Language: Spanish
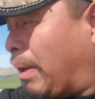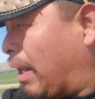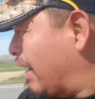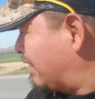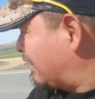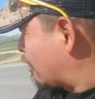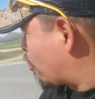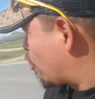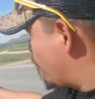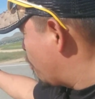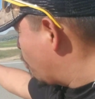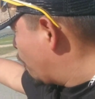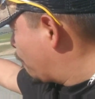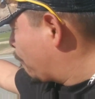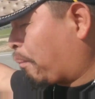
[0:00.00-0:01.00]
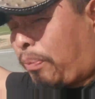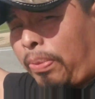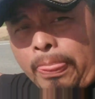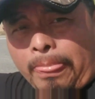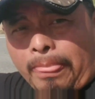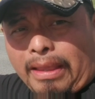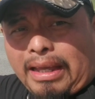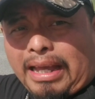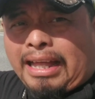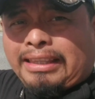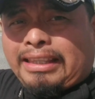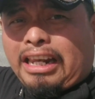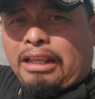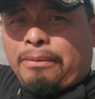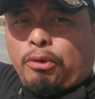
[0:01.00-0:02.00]
para ese rumbo,
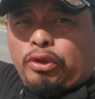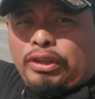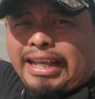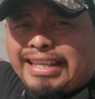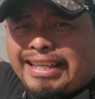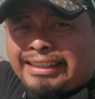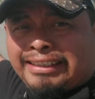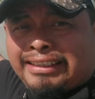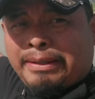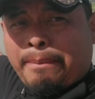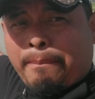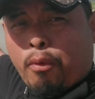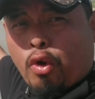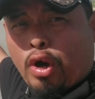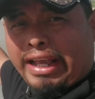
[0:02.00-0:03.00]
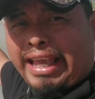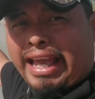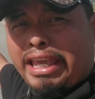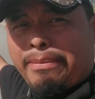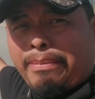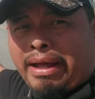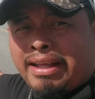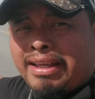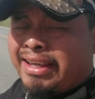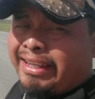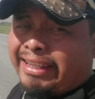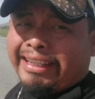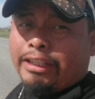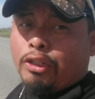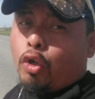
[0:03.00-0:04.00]
anda las montañas, por allá iba.
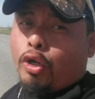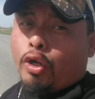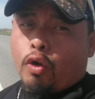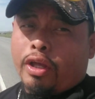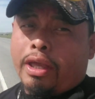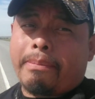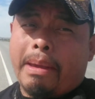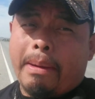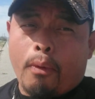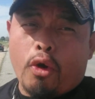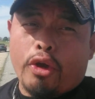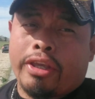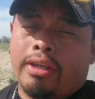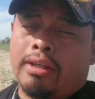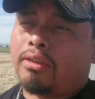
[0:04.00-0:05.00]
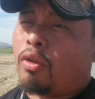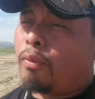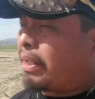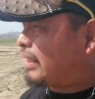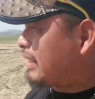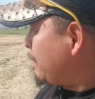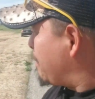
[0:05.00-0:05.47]
Y yo creo que me voy, nomás que